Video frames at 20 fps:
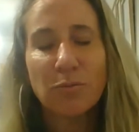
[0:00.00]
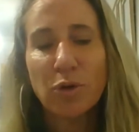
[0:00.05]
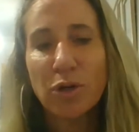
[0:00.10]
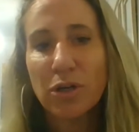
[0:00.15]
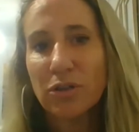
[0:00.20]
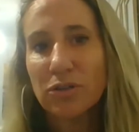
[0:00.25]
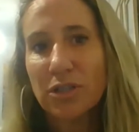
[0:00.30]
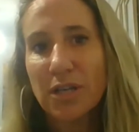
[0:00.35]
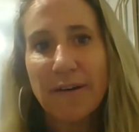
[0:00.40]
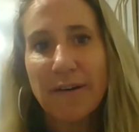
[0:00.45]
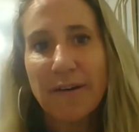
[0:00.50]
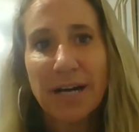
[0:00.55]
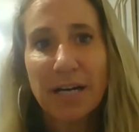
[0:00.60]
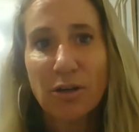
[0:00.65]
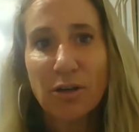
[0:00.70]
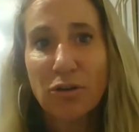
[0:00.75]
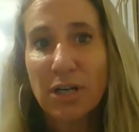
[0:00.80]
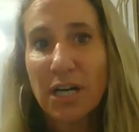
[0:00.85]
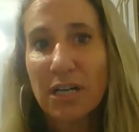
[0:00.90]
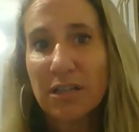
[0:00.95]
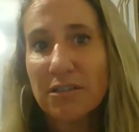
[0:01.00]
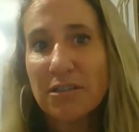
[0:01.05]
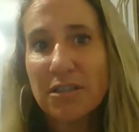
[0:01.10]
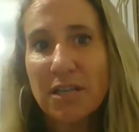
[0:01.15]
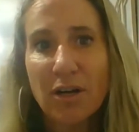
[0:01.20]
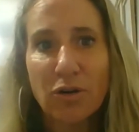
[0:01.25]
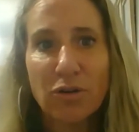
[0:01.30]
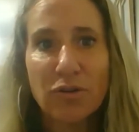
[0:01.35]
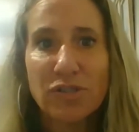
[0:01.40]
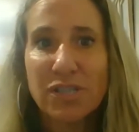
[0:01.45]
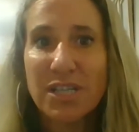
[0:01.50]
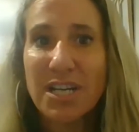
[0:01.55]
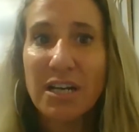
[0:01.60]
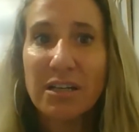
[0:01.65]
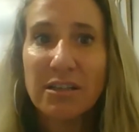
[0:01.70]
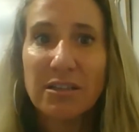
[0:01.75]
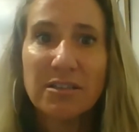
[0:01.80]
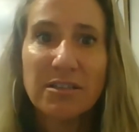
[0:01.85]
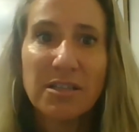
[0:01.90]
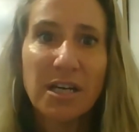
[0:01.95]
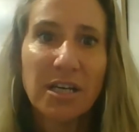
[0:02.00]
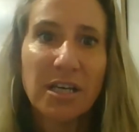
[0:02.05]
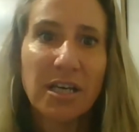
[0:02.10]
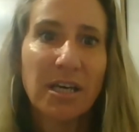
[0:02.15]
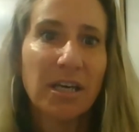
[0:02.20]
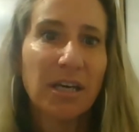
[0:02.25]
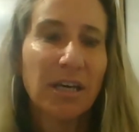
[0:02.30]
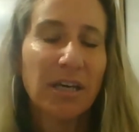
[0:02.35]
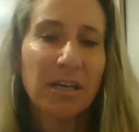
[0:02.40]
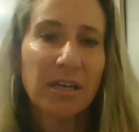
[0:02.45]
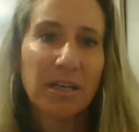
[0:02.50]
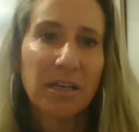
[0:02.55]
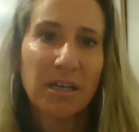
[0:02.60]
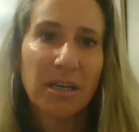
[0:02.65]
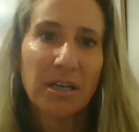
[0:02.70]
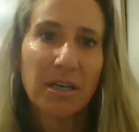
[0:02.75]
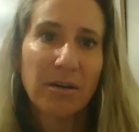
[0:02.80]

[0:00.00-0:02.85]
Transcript: bueno, trabajar con artistas, conocer artistas que,